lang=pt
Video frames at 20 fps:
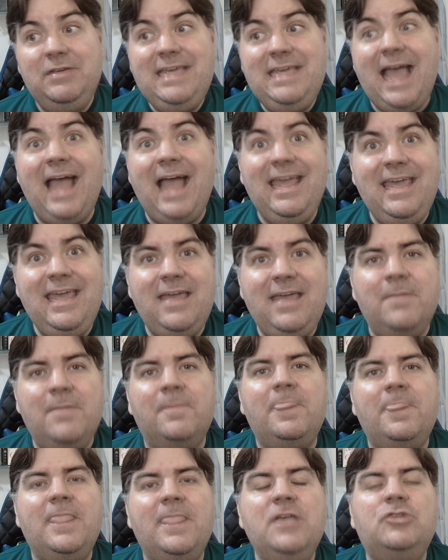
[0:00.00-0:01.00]
E aí,
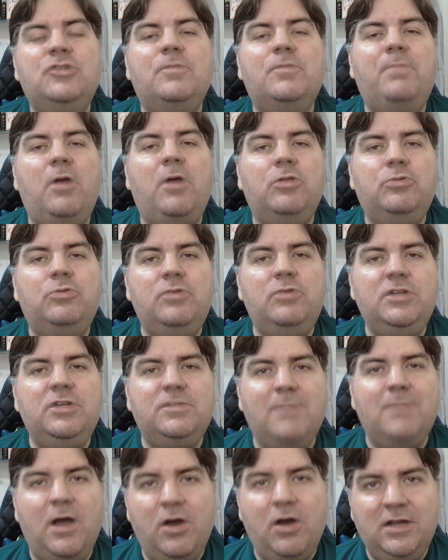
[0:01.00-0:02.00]
isso produz
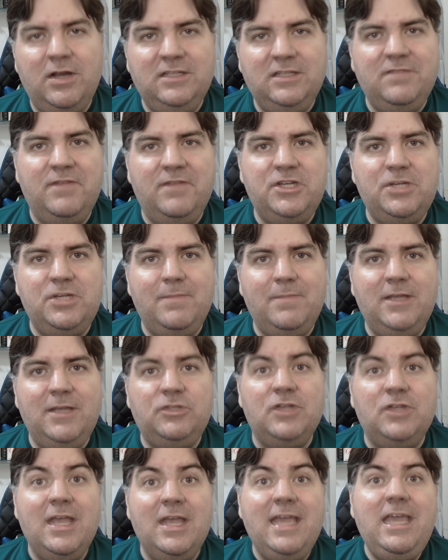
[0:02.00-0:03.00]
maiores
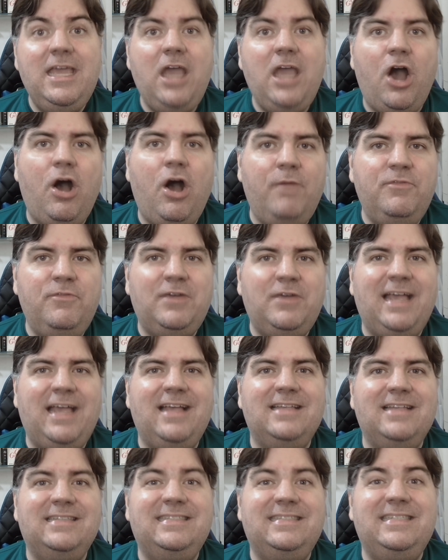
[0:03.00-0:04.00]
investimentos e é óbvio que
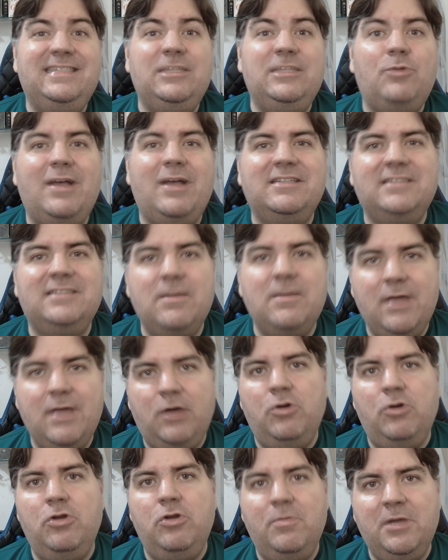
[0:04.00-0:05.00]
a situação
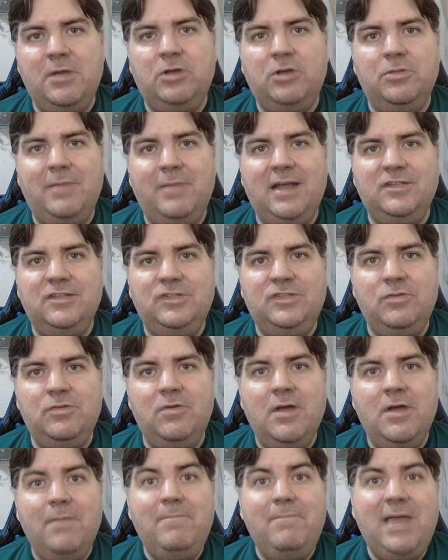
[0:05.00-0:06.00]
econômica do
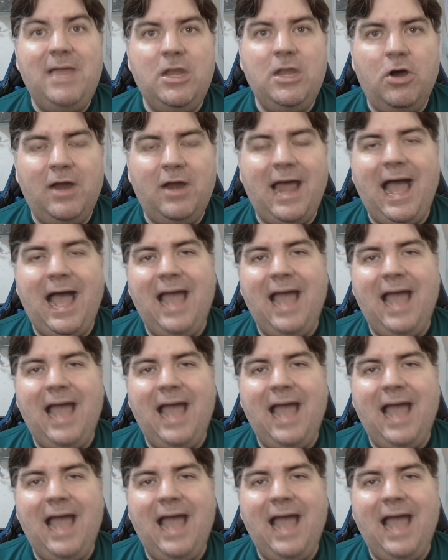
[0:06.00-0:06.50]
Brasil melhora.